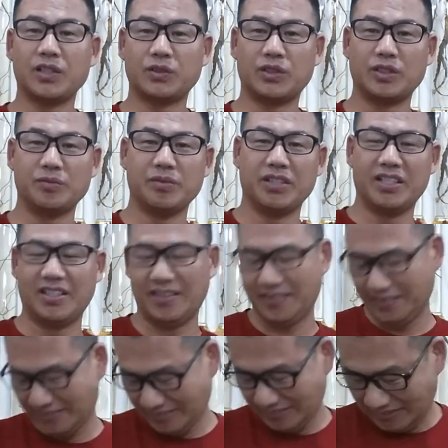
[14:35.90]
생각도 듭니다.
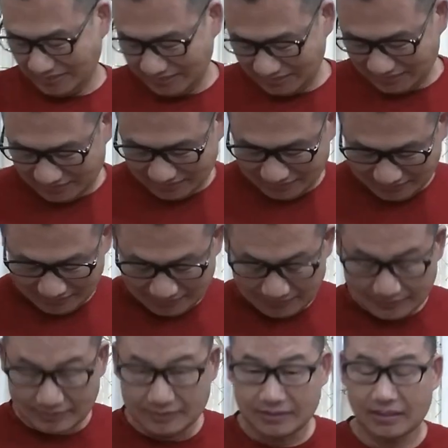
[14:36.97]

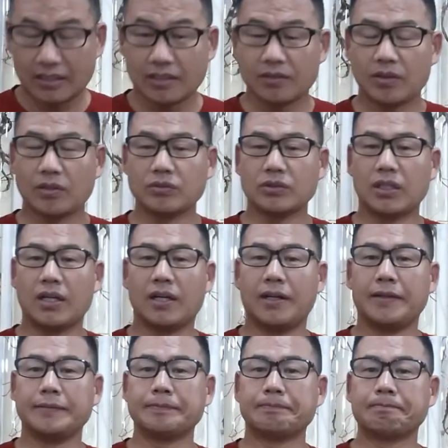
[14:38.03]
자,
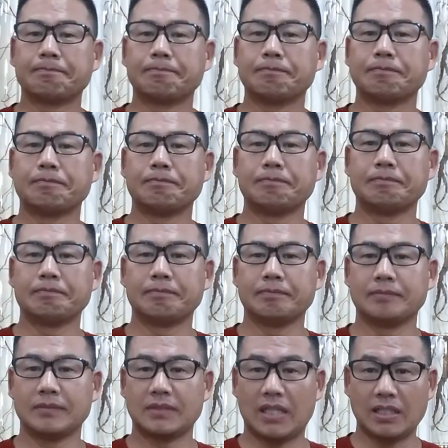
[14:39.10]
황구가음
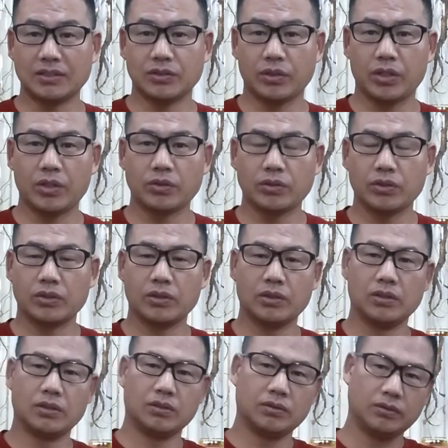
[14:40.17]
강정의
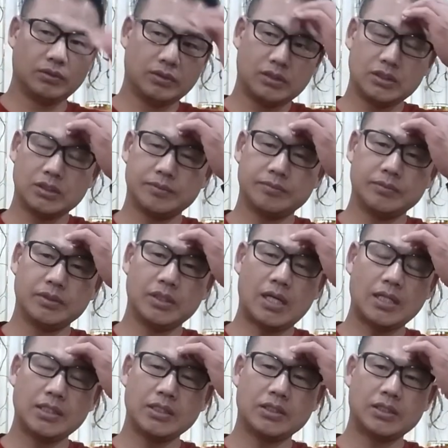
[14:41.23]
협곡을 지금
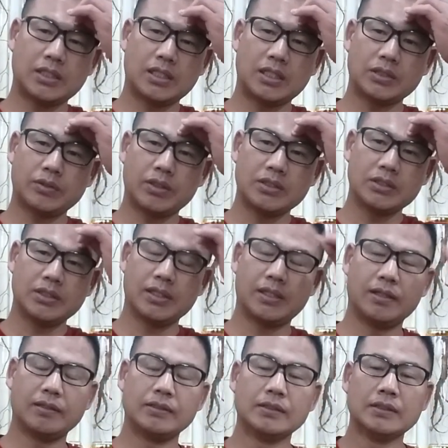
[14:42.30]
한 이틀간 갔다
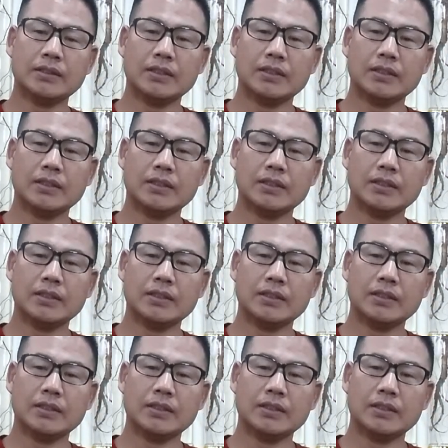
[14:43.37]
왔는데